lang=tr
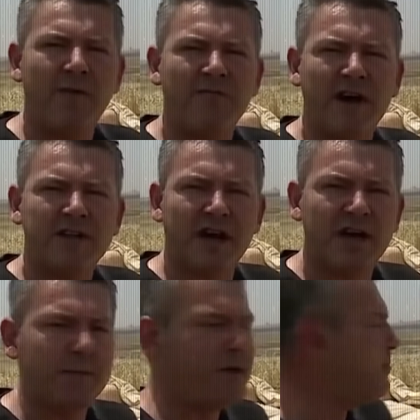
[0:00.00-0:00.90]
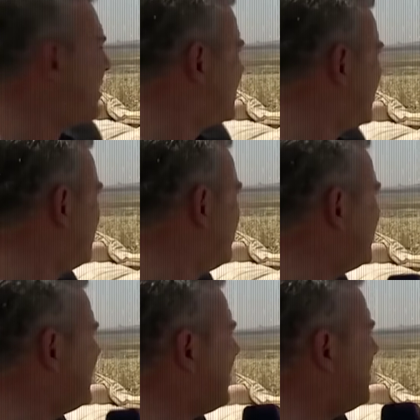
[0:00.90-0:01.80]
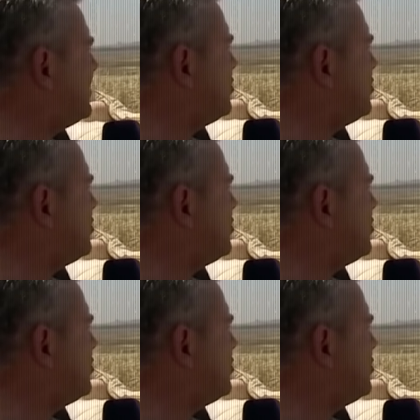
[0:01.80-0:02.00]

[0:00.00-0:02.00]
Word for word: bin kişilik bir Suriye Milli Ordusu var.